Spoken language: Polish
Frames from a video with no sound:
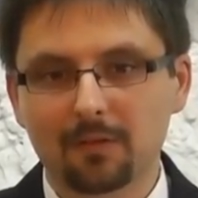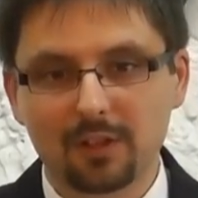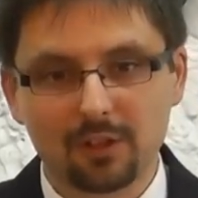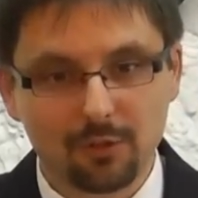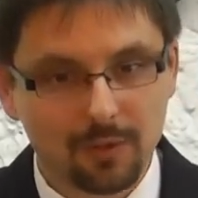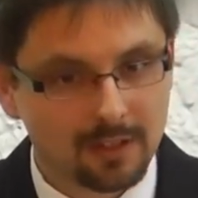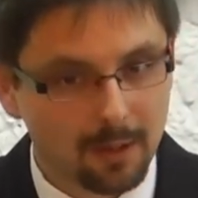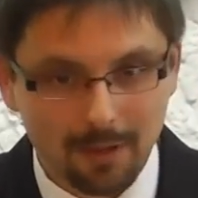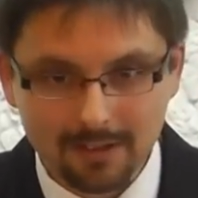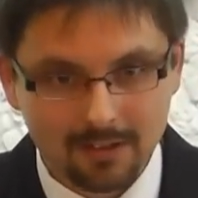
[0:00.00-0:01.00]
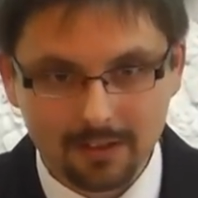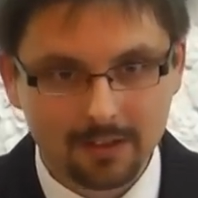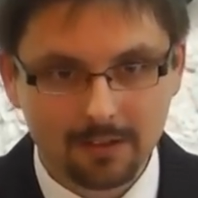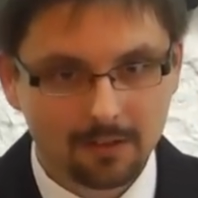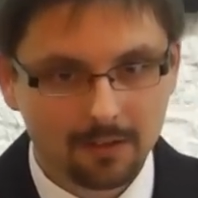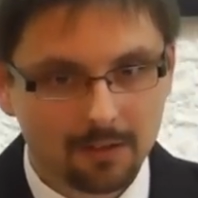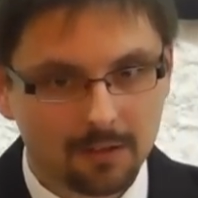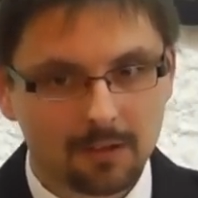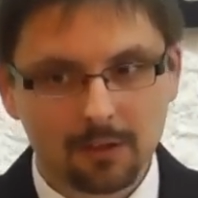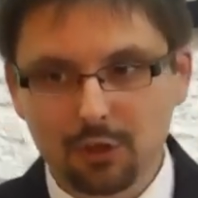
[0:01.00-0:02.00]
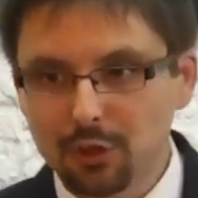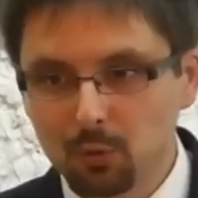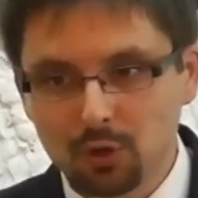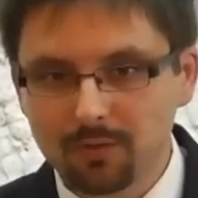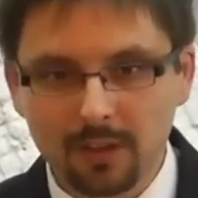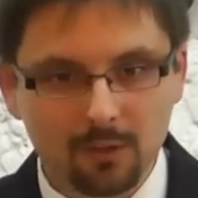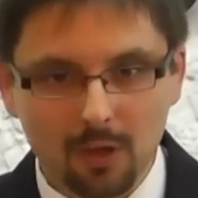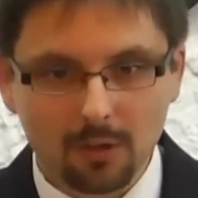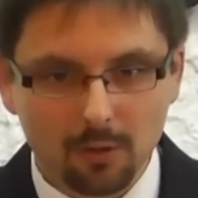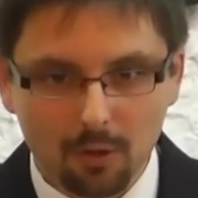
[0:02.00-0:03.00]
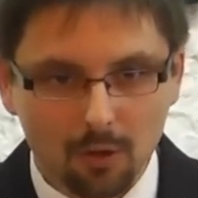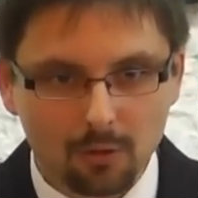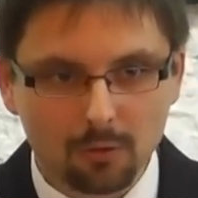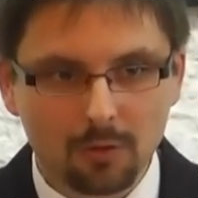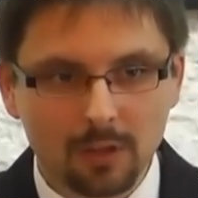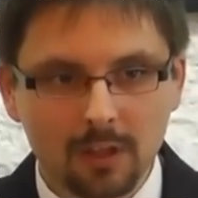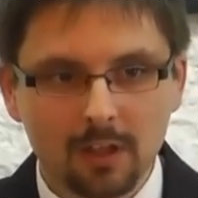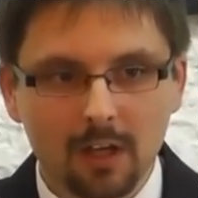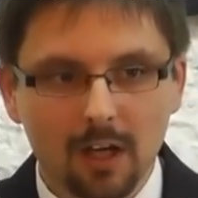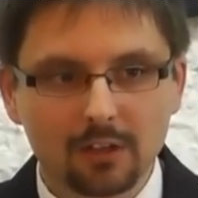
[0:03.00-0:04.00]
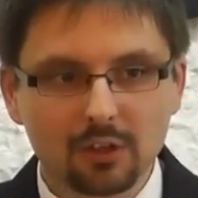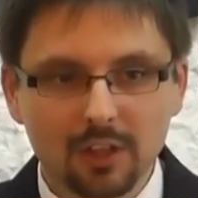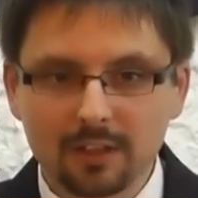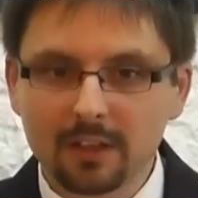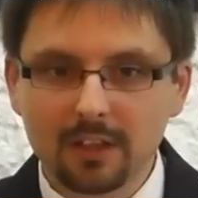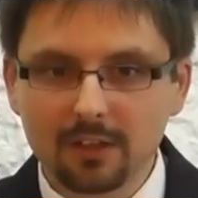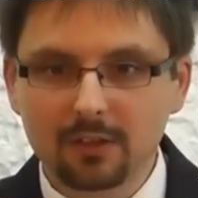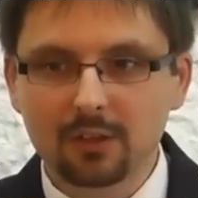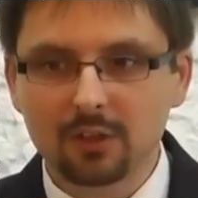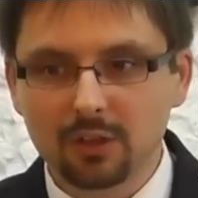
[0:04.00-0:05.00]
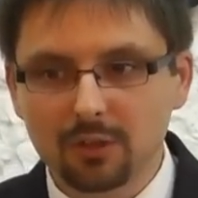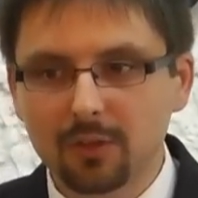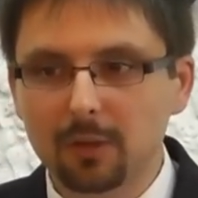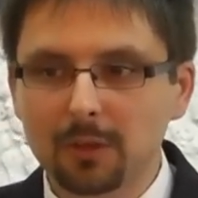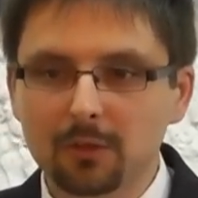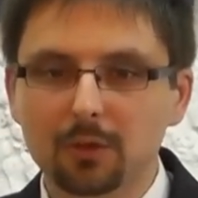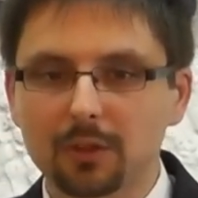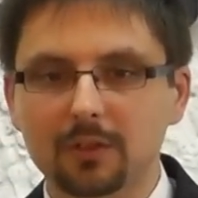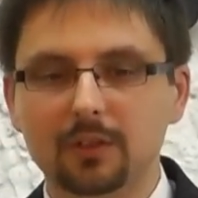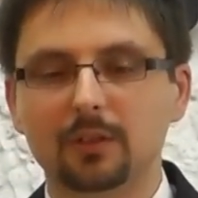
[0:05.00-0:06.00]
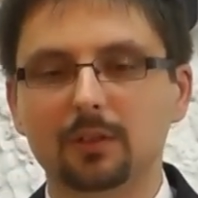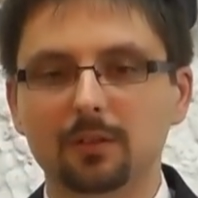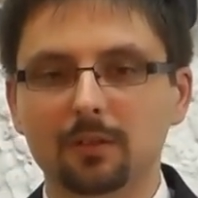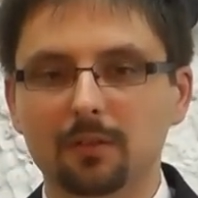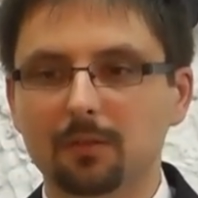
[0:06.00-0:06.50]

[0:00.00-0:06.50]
W czasie święta Paschy nie używano alkoholu ani żadnych innych rzeczy fermentujących